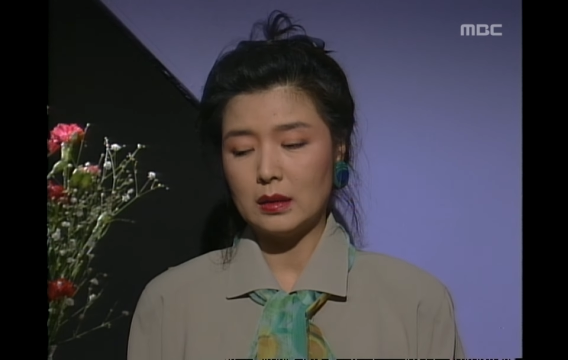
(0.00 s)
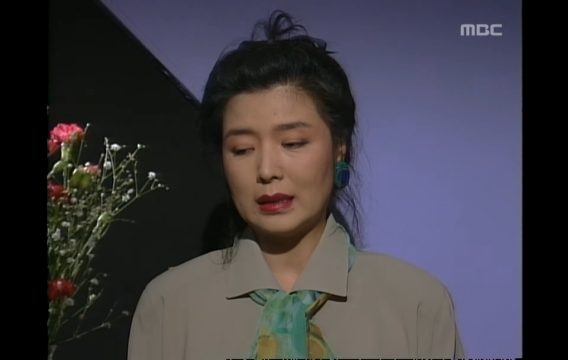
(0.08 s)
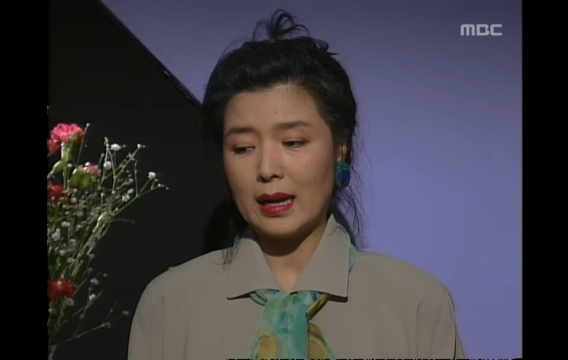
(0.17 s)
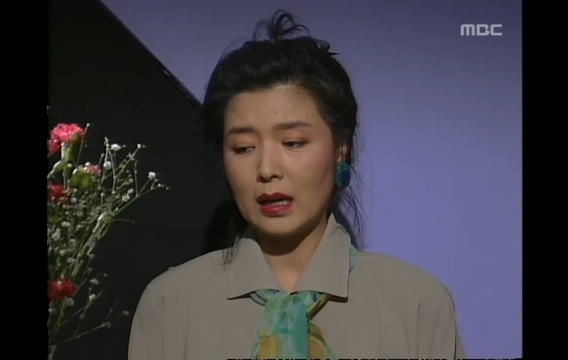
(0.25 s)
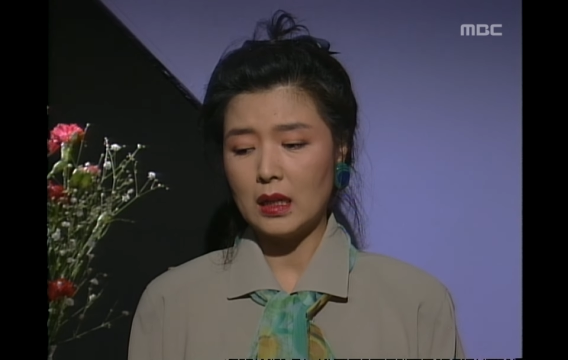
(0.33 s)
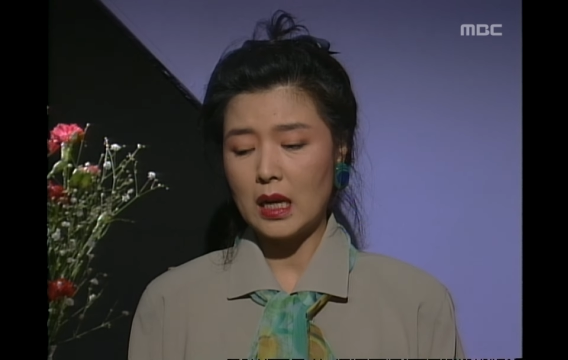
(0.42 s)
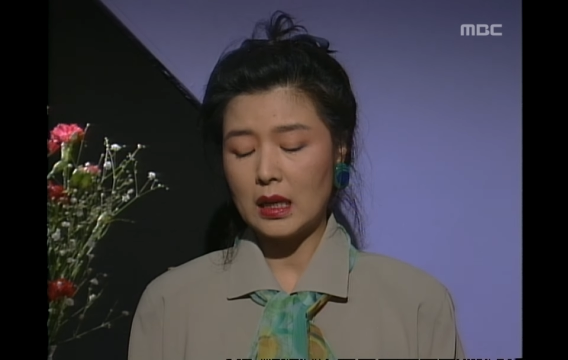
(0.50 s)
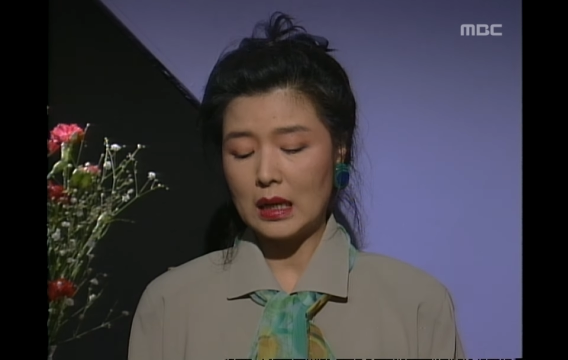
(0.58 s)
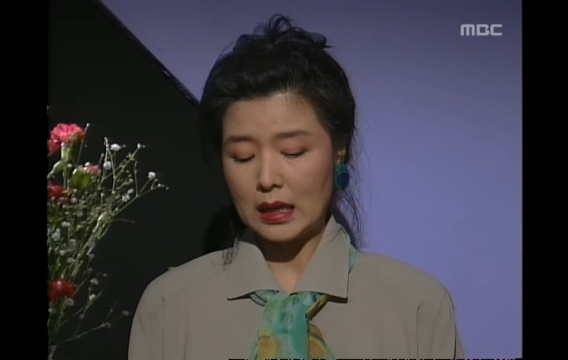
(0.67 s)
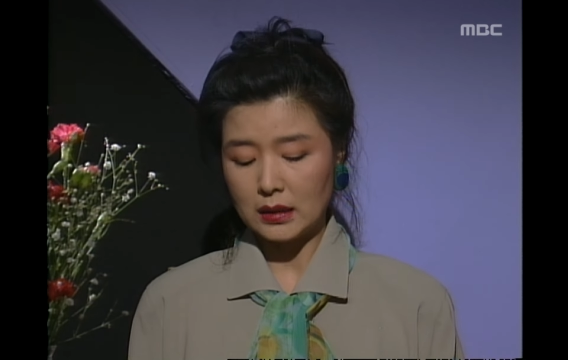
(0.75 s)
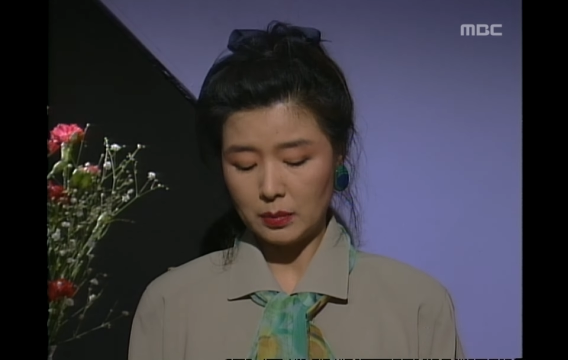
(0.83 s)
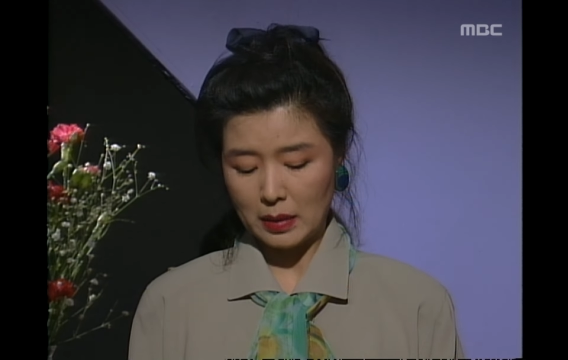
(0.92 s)
내가
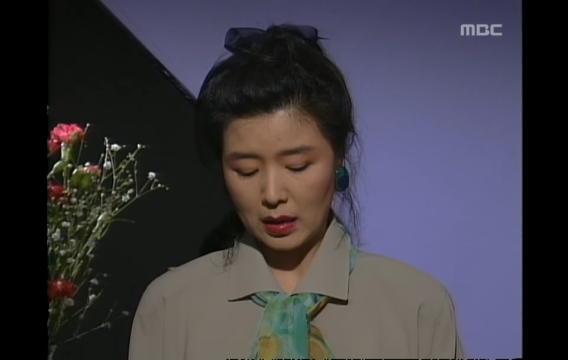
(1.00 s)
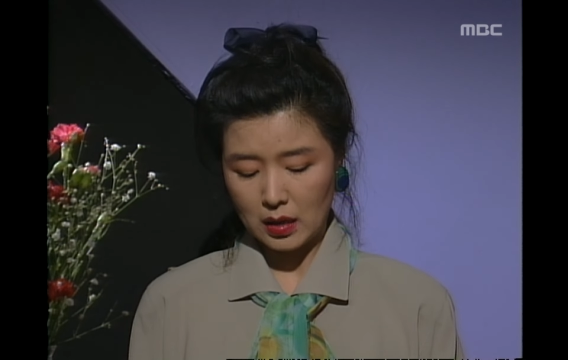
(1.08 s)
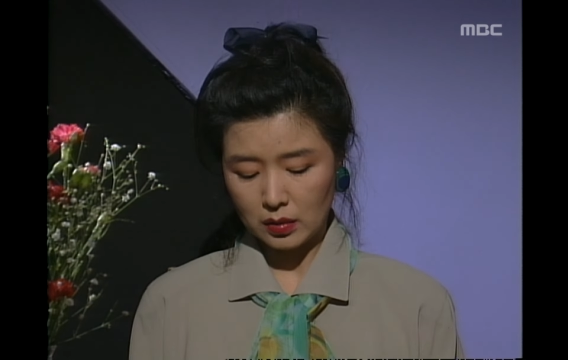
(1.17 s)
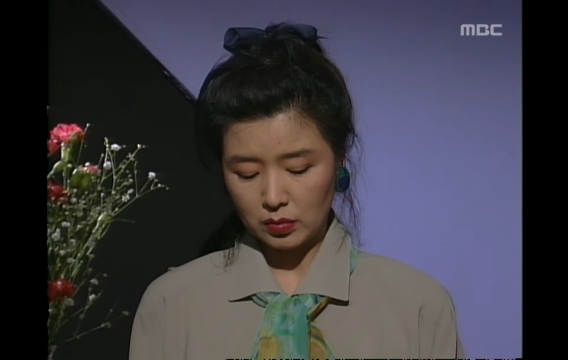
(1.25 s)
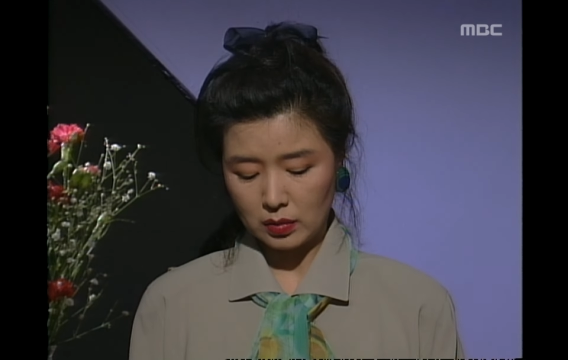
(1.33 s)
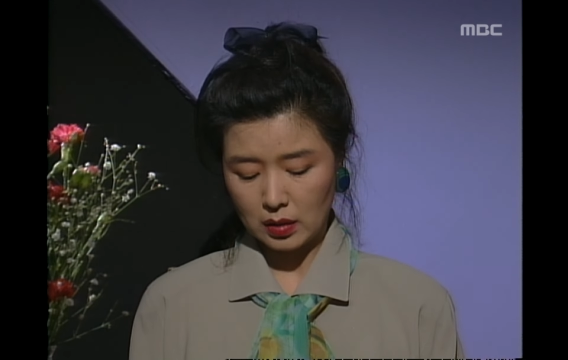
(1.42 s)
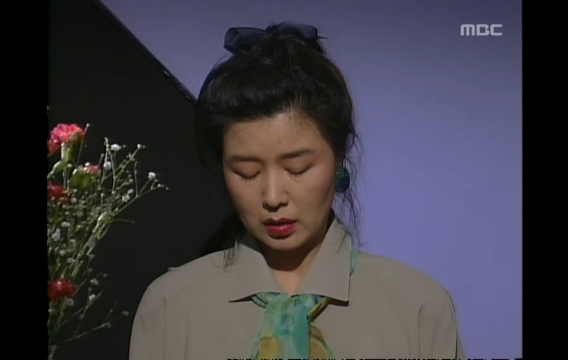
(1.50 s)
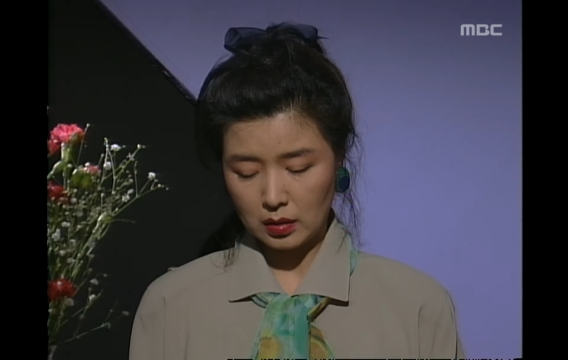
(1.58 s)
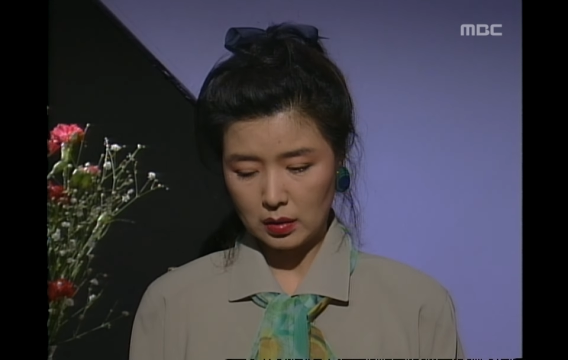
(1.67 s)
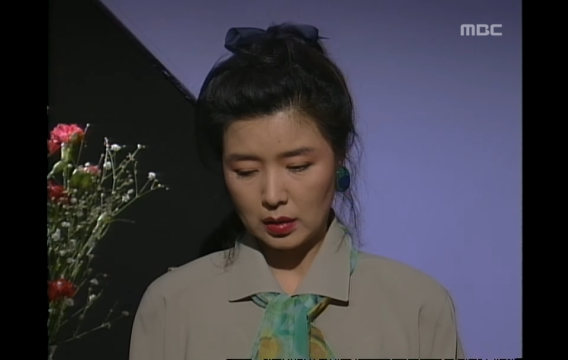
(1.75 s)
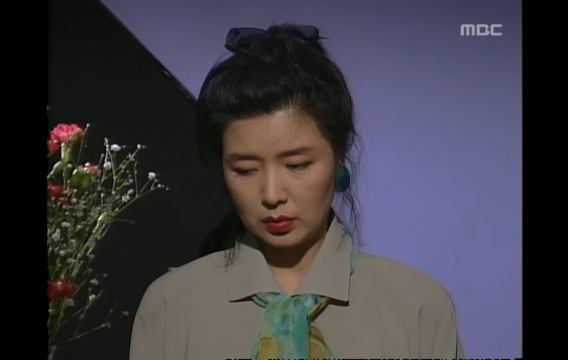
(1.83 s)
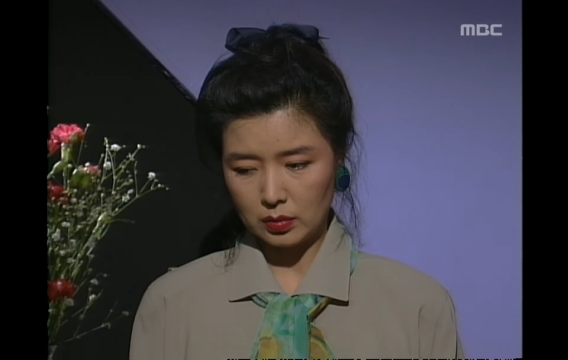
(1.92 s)
얘기를 하지 말라고
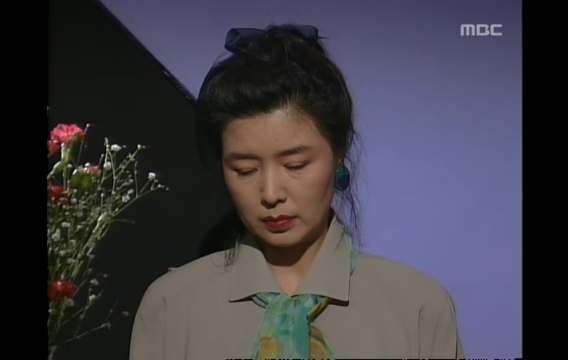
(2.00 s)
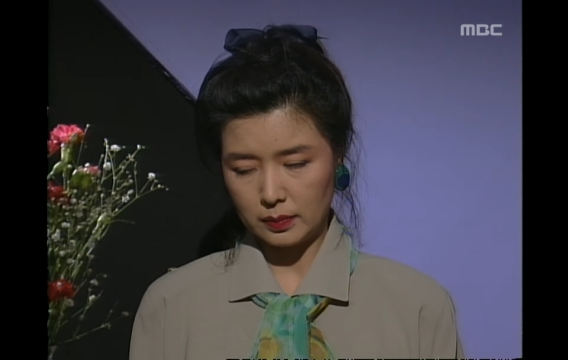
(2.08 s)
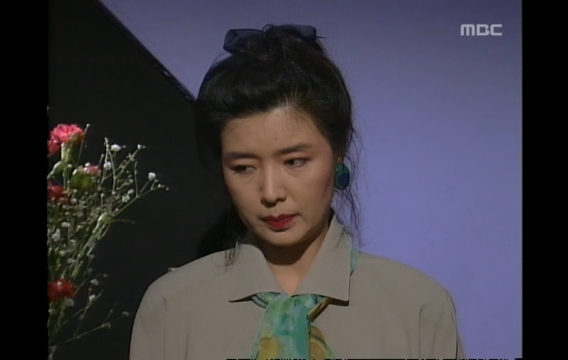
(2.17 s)
그랬는데도